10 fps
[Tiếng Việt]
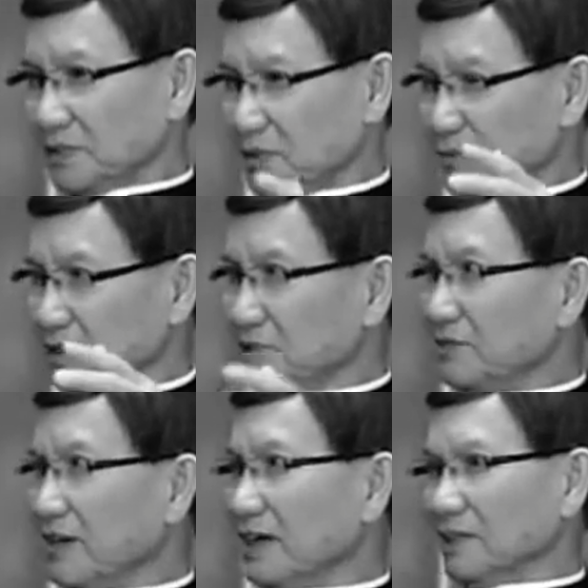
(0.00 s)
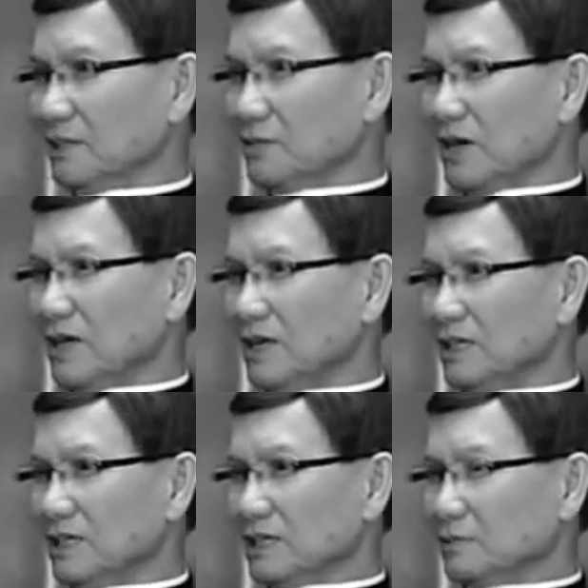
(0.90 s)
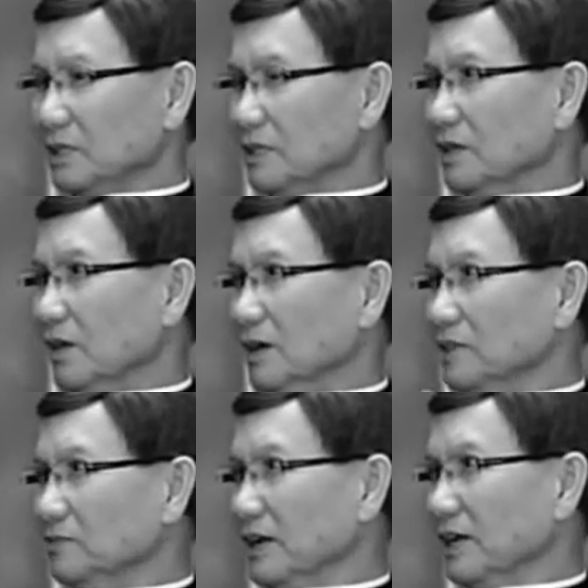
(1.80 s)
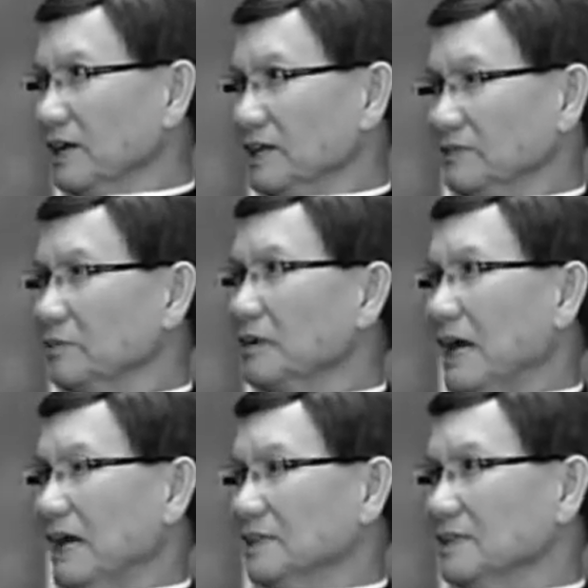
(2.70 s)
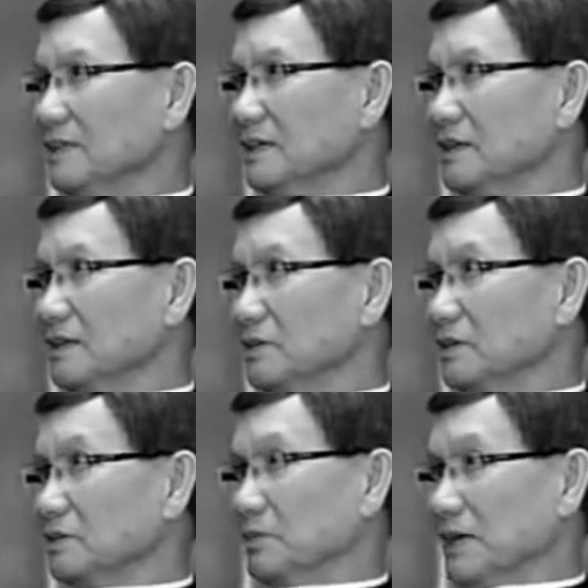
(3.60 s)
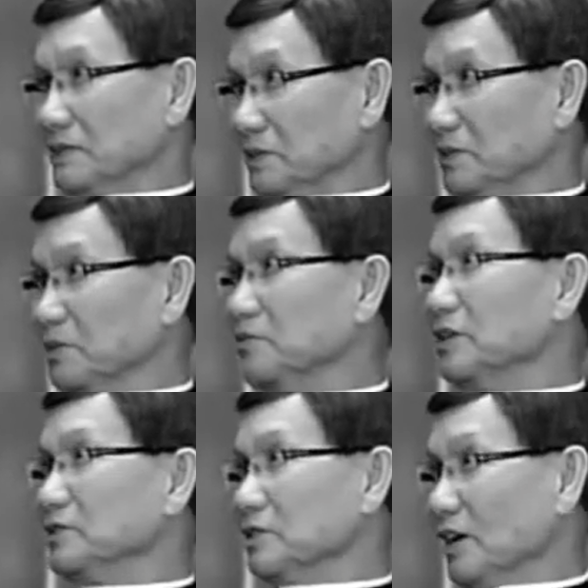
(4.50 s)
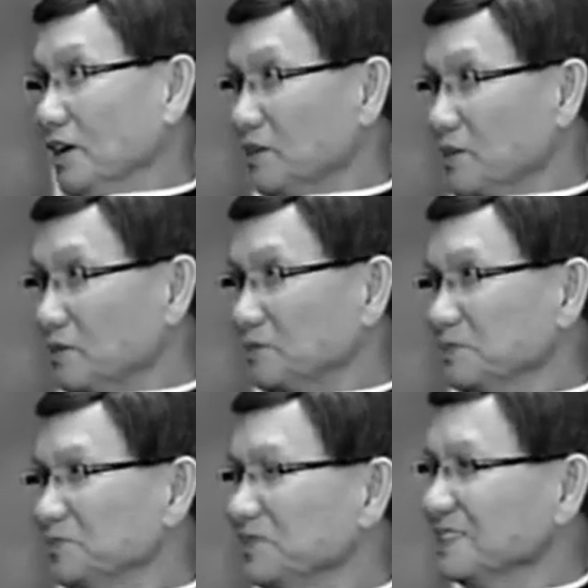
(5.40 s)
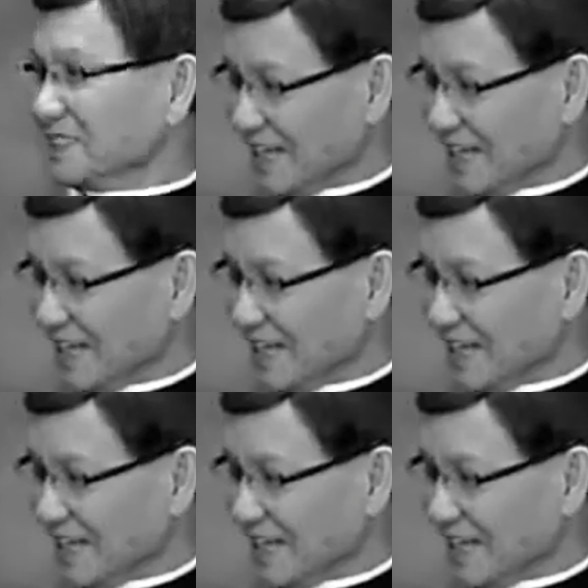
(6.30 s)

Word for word: Cho lúc đi về đi qua biển đỏ đi về là phép lạ các thứ đó là 3 triệu là không phải chuyện nhỏ đâu. Yeah. Dạ.